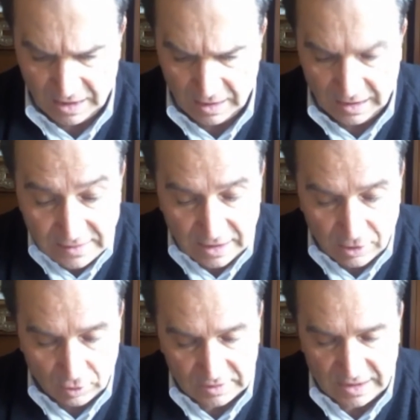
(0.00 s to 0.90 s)

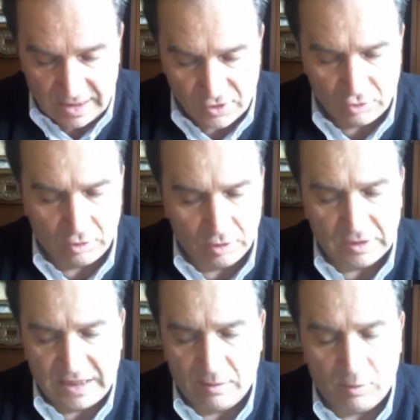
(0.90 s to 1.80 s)
interrotta
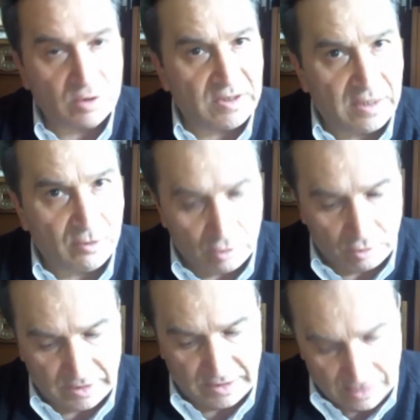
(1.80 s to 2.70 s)
solo dalla morte
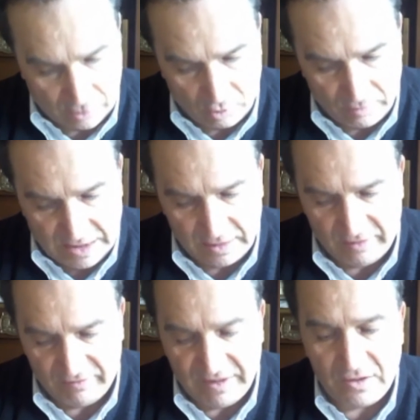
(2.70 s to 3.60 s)
dell'autore a Roma
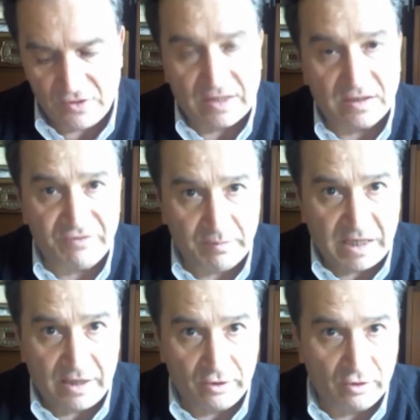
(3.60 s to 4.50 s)
il 27
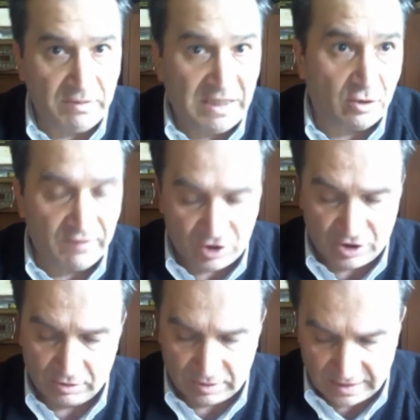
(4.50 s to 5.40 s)
febbraio
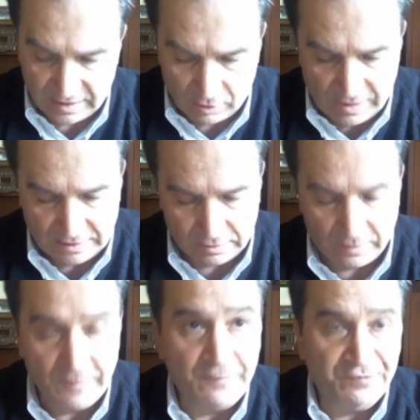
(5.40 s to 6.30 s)

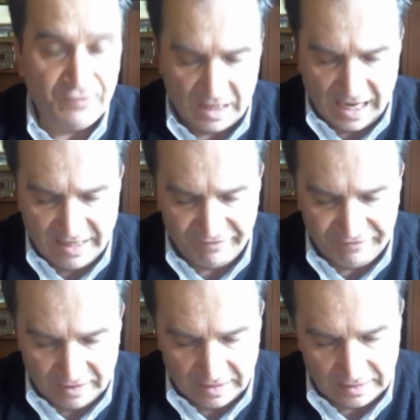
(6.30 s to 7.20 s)
1934. Alla
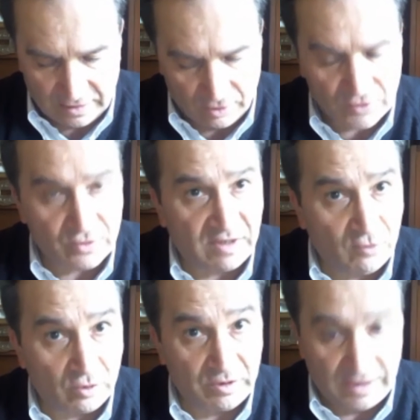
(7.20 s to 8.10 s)
fine del nostro
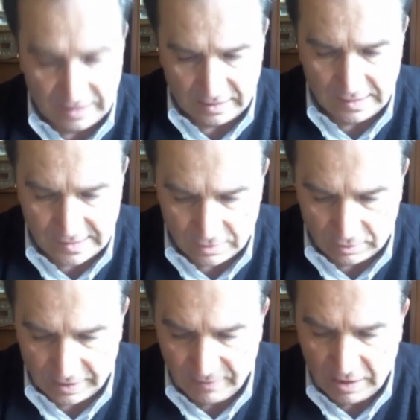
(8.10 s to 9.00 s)
lavoro di
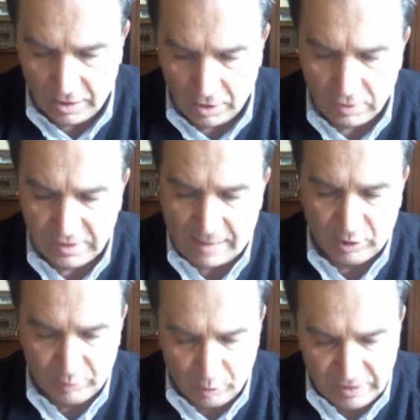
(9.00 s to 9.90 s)
riedizione contiamo
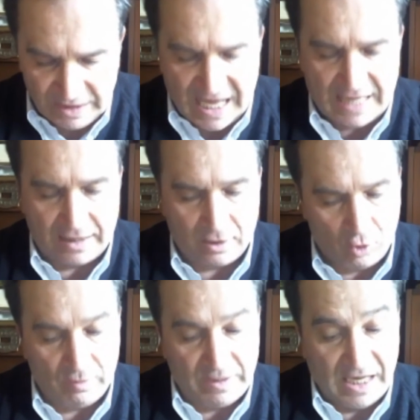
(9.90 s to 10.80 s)
di pubblicare,
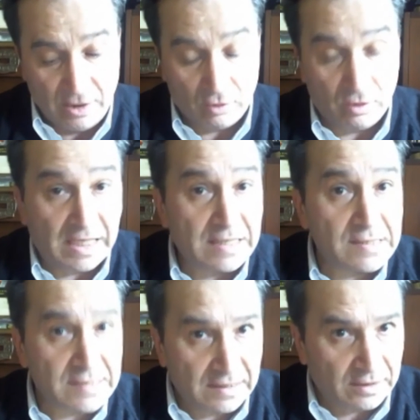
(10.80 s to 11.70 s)
come allora,
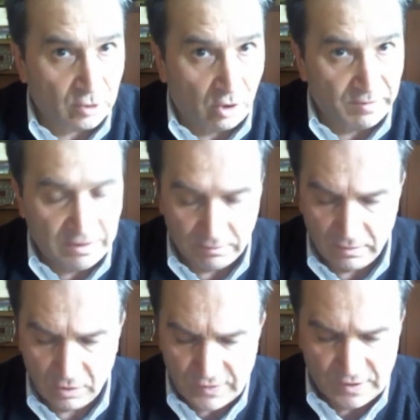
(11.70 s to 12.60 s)
sette tomi
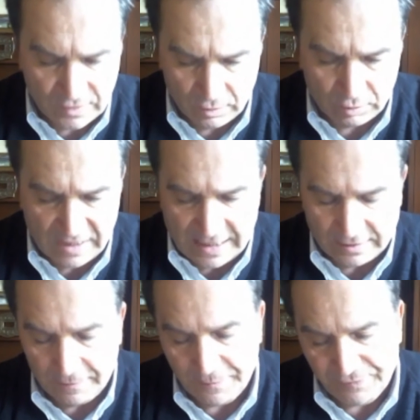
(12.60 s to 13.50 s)
così strutturati